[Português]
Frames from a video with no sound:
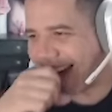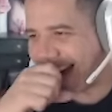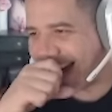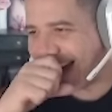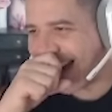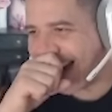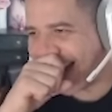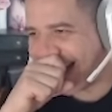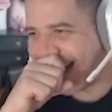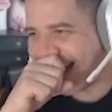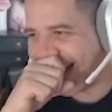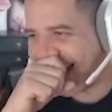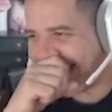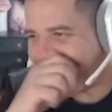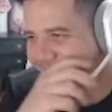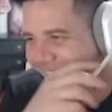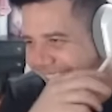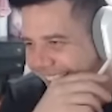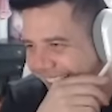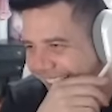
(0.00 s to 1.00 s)
é.
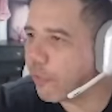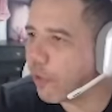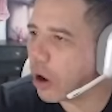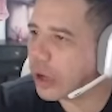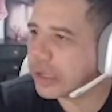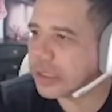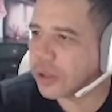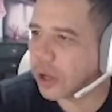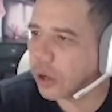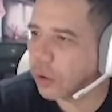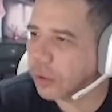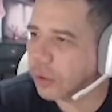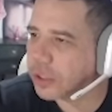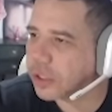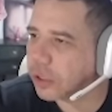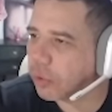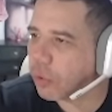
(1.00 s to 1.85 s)
Fox falou,